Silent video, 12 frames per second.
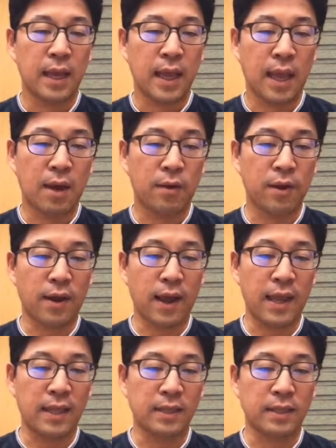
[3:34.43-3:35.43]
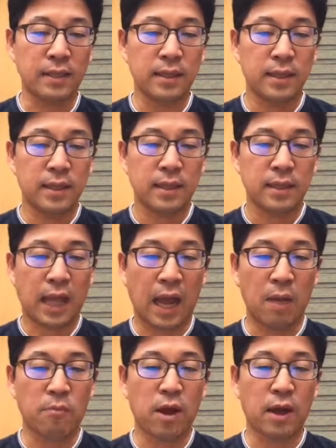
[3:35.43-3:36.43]
에어리어 A는
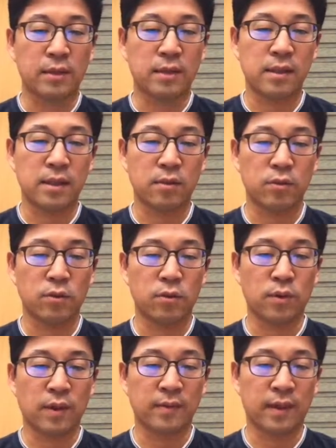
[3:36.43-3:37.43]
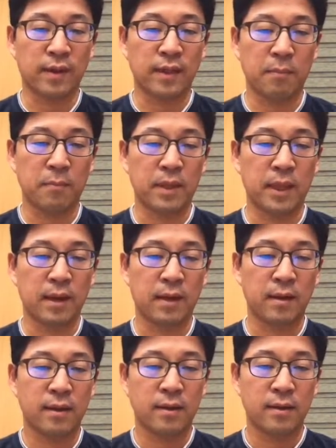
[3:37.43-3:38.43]
다음과 같은 식으로 계산이 됩니다.
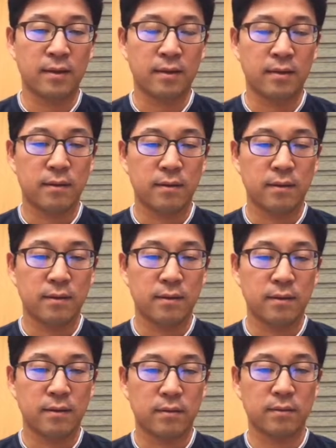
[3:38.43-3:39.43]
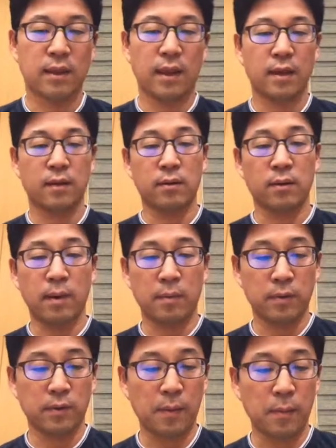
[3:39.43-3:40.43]
근데 그럼
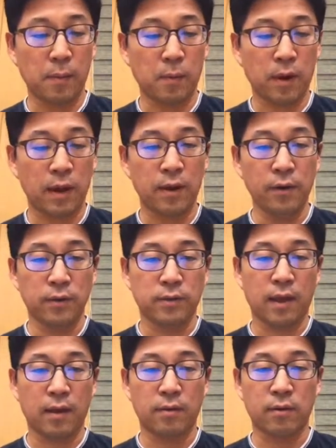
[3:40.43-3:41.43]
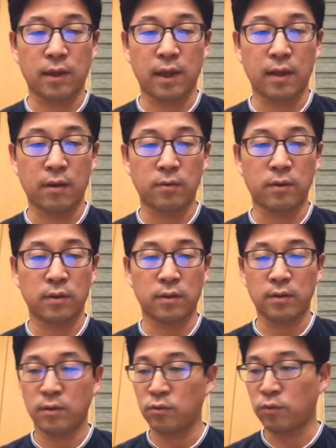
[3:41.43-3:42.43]
한번 살펴볼까요? 어떻게 그렇게
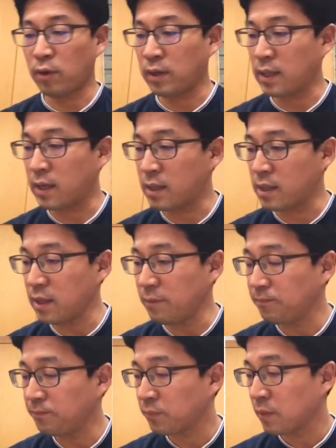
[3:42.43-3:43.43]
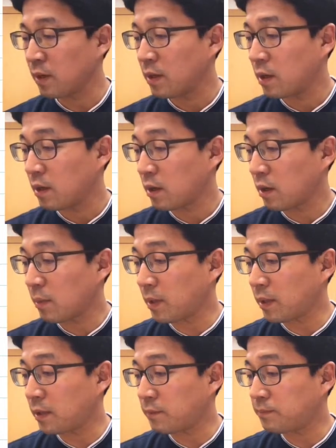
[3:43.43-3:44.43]
유도가 되는지.
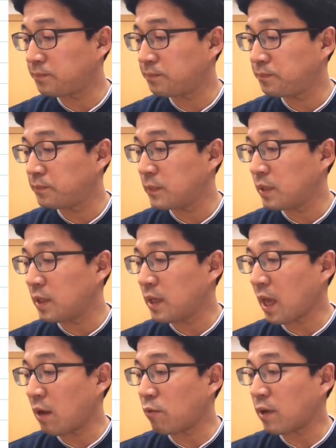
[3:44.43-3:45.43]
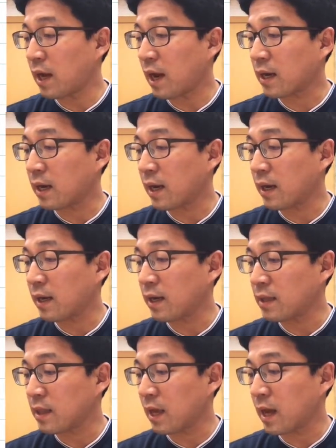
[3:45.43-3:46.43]
그러면은 이게 우리가 아까
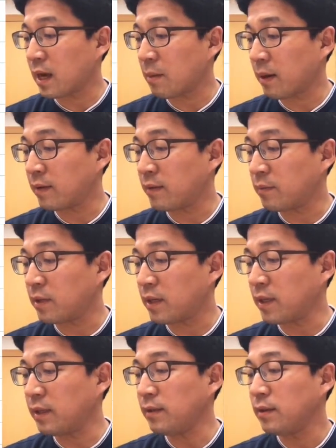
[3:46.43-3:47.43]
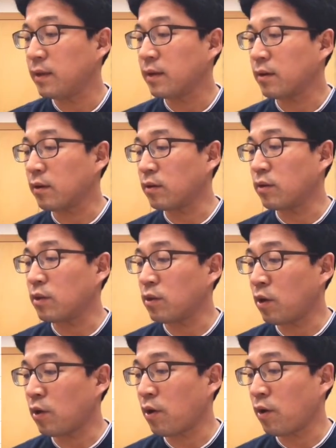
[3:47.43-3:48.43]
제가 아까 말씀드린 그런
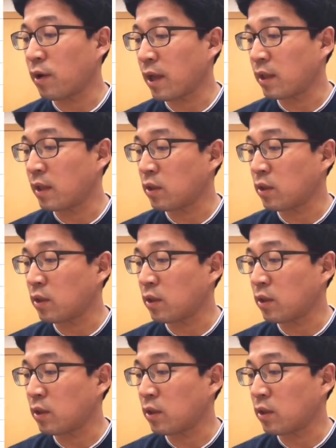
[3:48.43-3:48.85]
영역의